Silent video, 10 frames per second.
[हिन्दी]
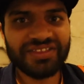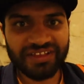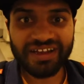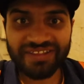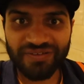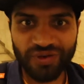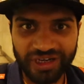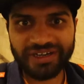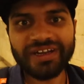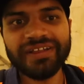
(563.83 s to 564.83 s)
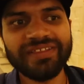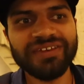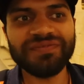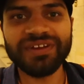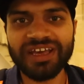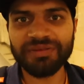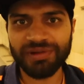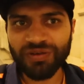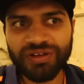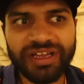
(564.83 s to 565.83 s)
चला था वॉलेट लाइन से फिर आया
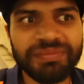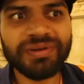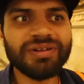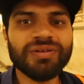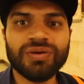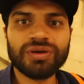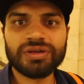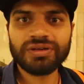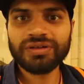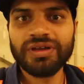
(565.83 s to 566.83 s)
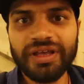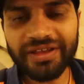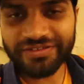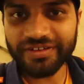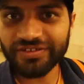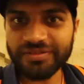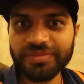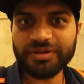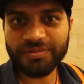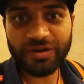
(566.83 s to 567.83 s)
ब्राउन लाइन पर और इस स्टेशन
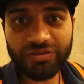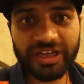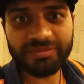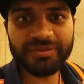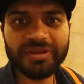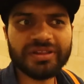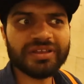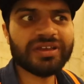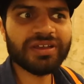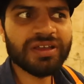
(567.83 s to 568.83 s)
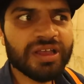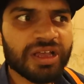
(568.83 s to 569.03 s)
पर ब्राउन लाइन भी मिलती है